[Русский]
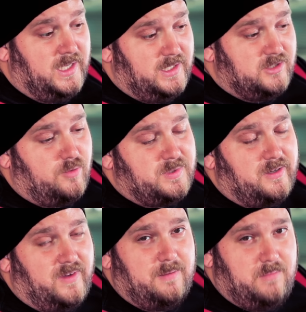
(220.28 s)
и, собственно
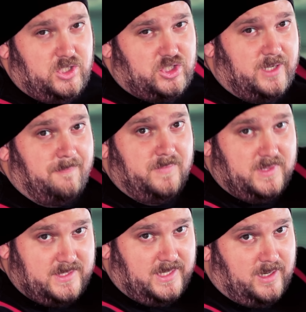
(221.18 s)
говоря, меньше
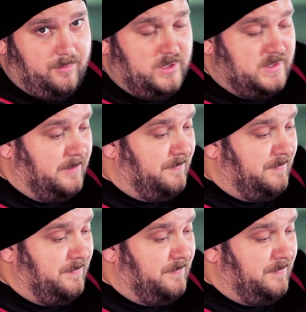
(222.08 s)
царапается.